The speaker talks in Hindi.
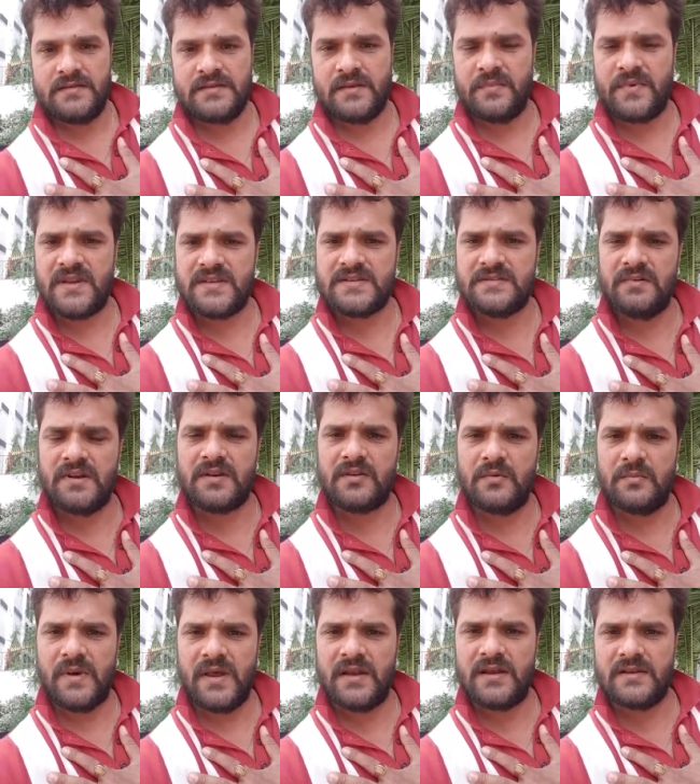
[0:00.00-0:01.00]
छपरा सिवान
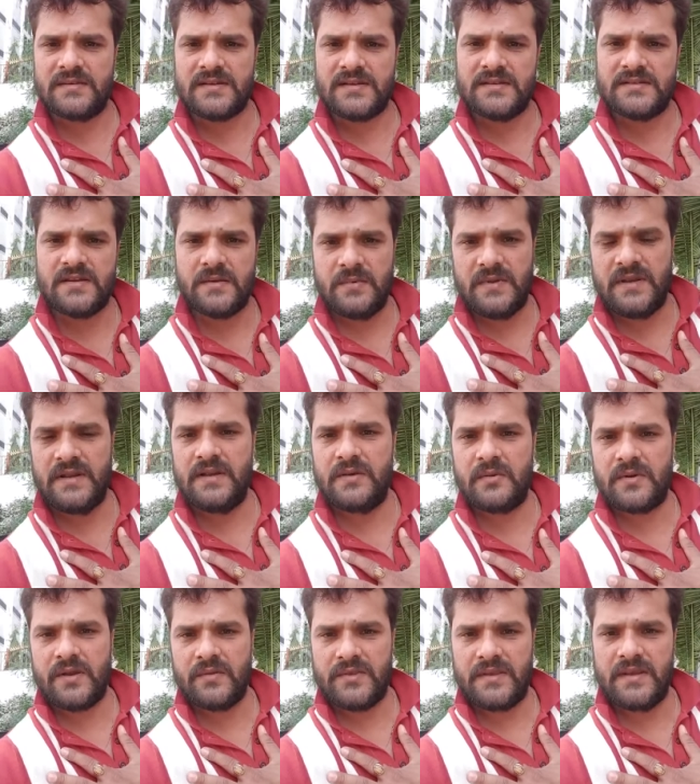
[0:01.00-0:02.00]
गोपालगंज की छबीली
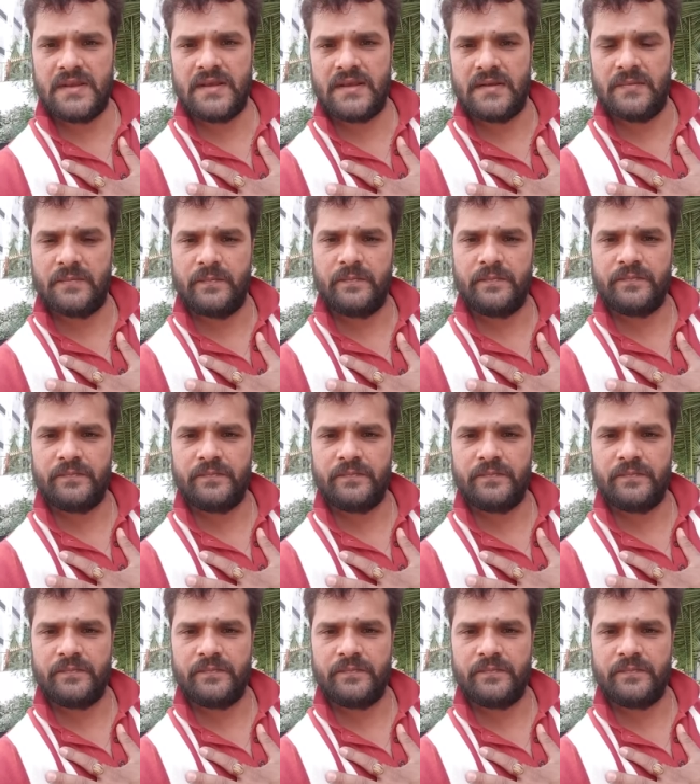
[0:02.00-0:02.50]
लोग होती हैं